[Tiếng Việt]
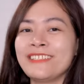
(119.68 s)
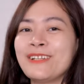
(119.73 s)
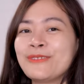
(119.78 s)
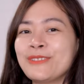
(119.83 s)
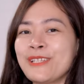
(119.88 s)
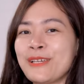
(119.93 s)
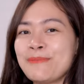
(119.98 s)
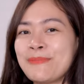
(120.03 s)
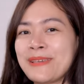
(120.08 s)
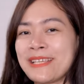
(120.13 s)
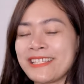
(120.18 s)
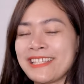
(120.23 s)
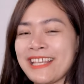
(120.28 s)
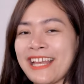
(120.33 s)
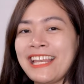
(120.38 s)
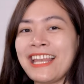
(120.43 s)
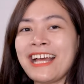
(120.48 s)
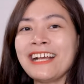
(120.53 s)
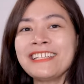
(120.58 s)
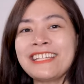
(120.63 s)
Đầu tiên mình
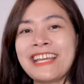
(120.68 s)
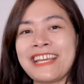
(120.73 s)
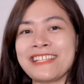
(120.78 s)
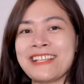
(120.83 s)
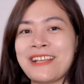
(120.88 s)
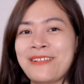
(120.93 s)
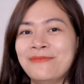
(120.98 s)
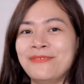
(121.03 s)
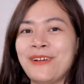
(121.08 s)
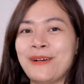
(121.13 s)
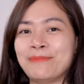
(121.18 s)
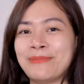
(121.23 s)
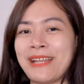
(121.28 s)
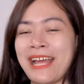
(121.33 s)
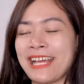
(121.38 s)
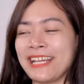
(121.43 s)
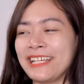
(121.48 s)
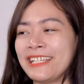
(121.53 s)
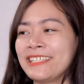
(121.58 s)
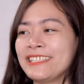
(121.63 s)
sẽ lắc nhẹ sản phẩm
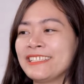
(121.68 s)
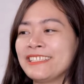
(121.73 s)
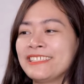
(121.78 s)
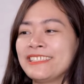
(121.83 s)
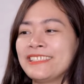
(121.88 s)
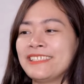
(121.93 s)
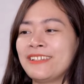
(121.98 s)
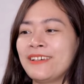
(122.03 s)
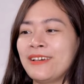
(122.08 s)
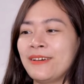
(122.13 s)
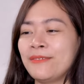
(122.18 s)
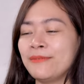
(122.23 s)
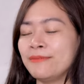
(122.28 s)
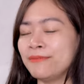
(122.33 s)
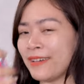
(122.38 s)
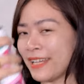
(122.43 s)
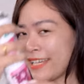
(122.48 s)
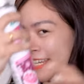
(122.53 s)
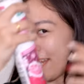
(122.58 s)
này và